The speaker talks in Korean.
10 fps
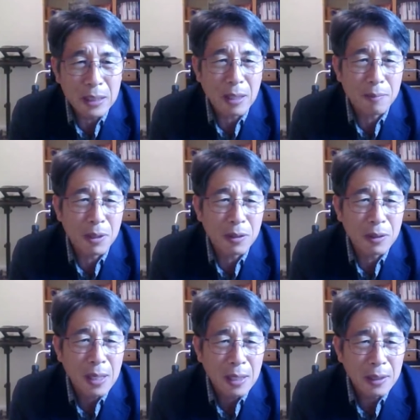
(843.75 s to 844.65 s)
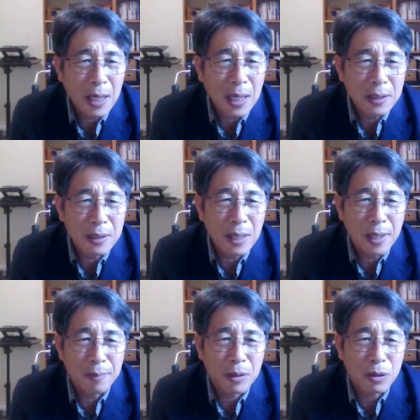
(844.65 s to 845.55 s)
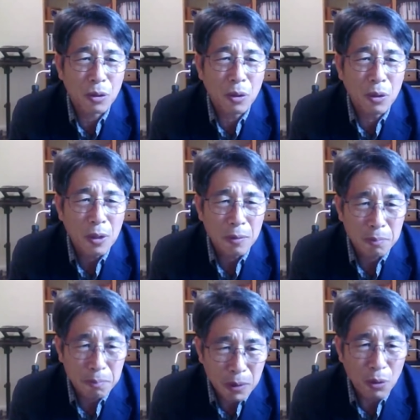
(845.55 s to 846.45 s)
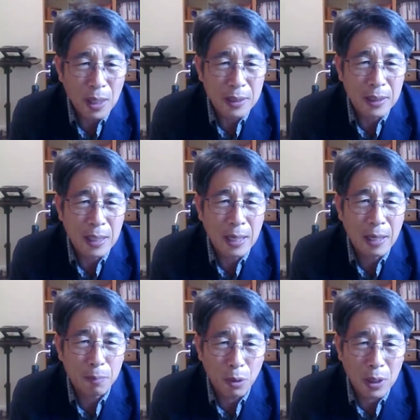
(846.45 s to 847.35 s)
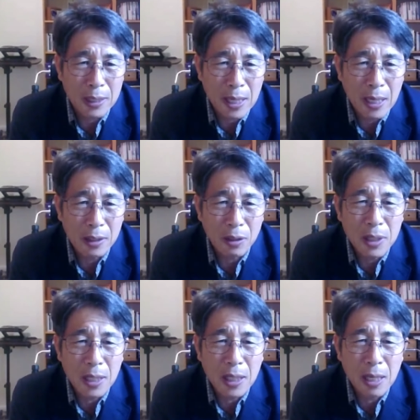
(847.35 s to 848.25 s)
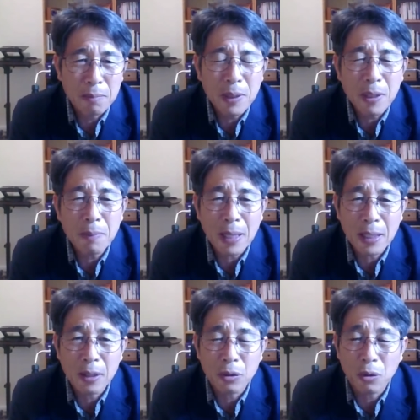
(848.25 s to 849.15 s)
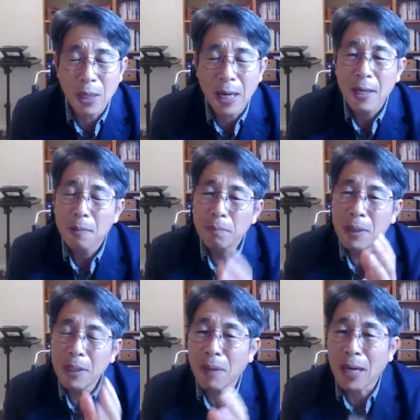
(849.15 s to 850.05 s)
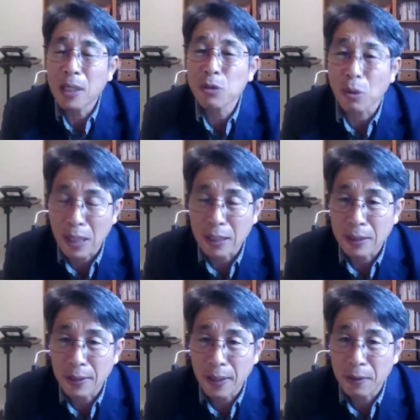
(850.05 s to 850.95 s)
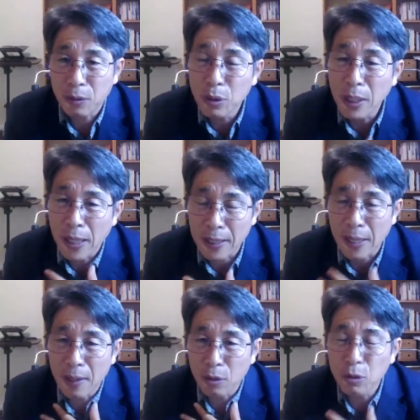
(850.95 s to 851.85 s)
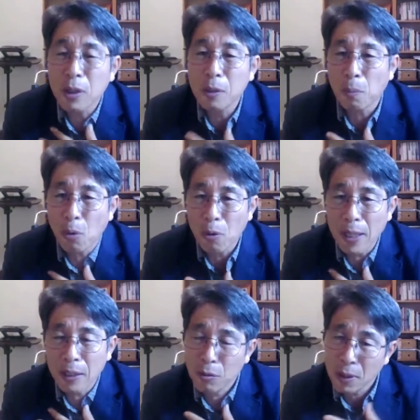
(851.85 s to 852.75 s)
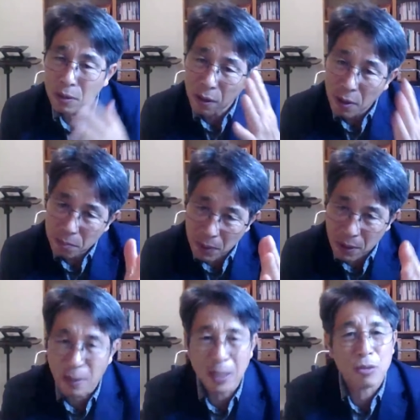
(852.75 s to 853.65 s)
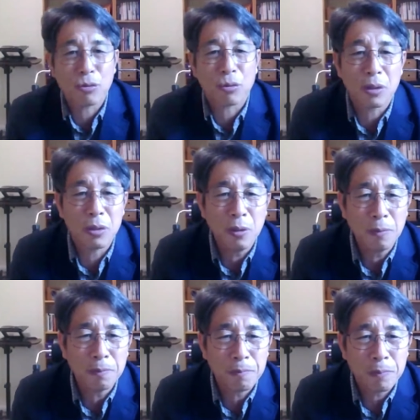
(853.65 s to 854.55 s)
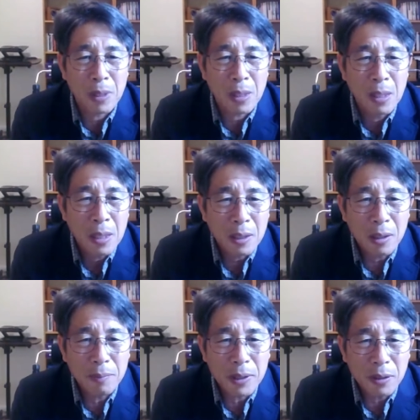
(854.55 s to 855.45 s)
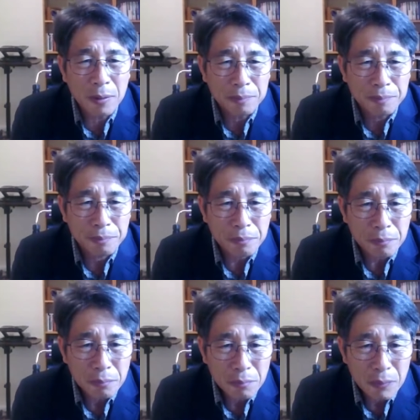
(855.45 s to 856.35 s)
수만 있다면 택하신 사람들도 미혹하리라. 보라, 내가 너희에게 미리 말하였노라. 미리 말해줬다는 거예요. 우리에게. 우리를 보호하기 위해서 미리 말해준 거죠. 그러면서